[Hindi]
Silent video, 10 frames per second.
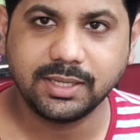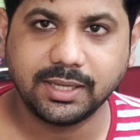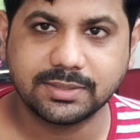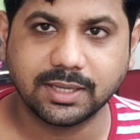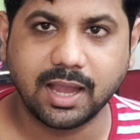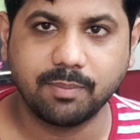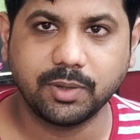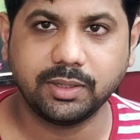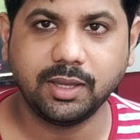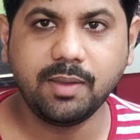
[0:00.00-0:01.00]
इस तरीके से
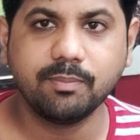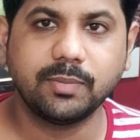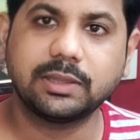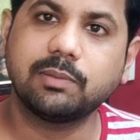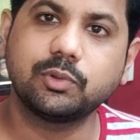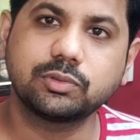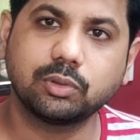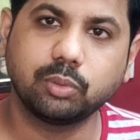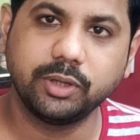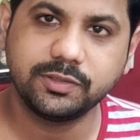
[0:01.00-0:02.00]
काम करिए मतलब
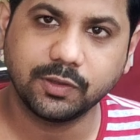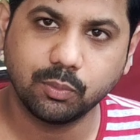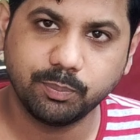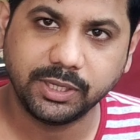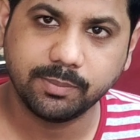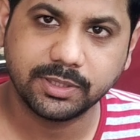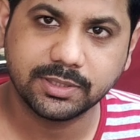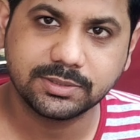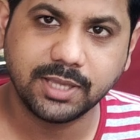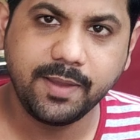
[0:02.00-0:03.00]
उसको थोड़ी सी कुप्पी की
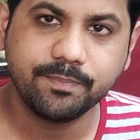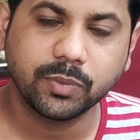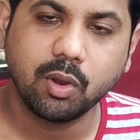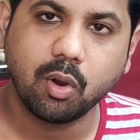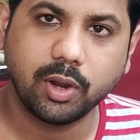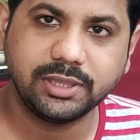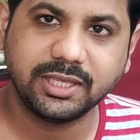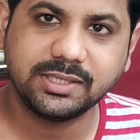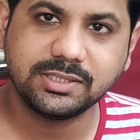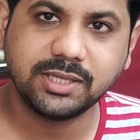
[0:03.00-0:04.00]
मदद से
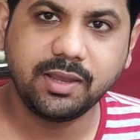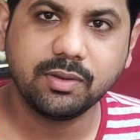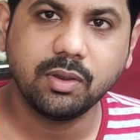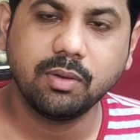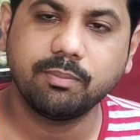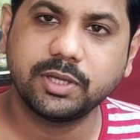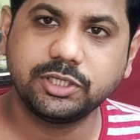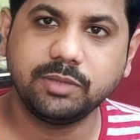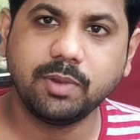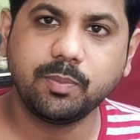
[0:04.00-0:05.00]
ऑयल दे दीजिए
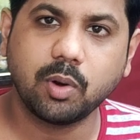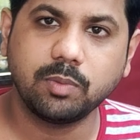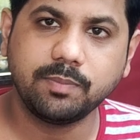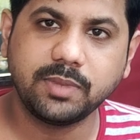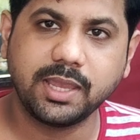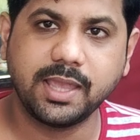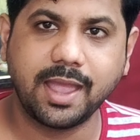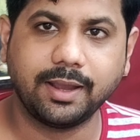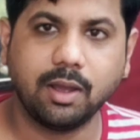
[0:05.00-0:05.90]
मशीन में प्रॉब्लम नहीं